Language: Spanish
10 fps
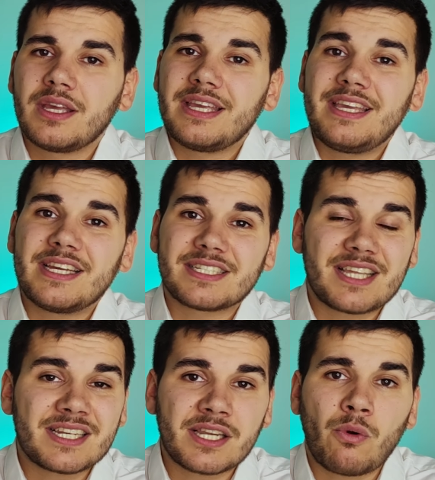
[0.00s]
y
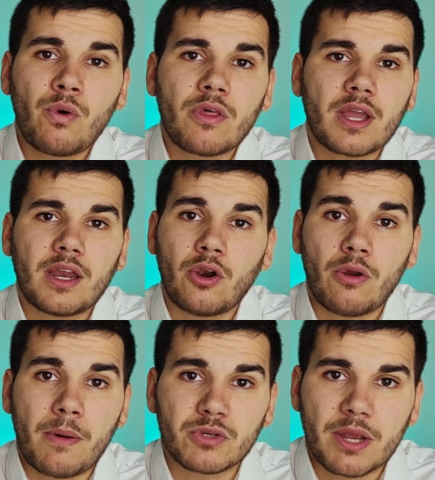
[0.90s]
estar seguro de que no
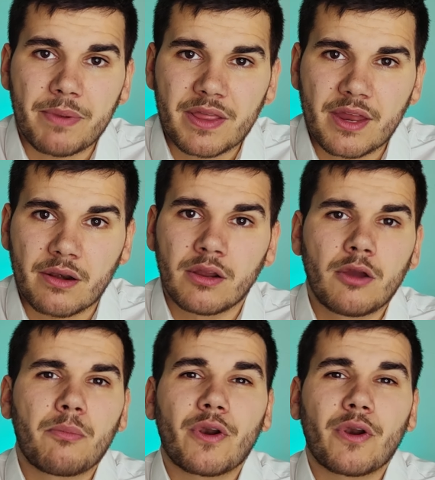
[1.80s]
lo vamos a perder,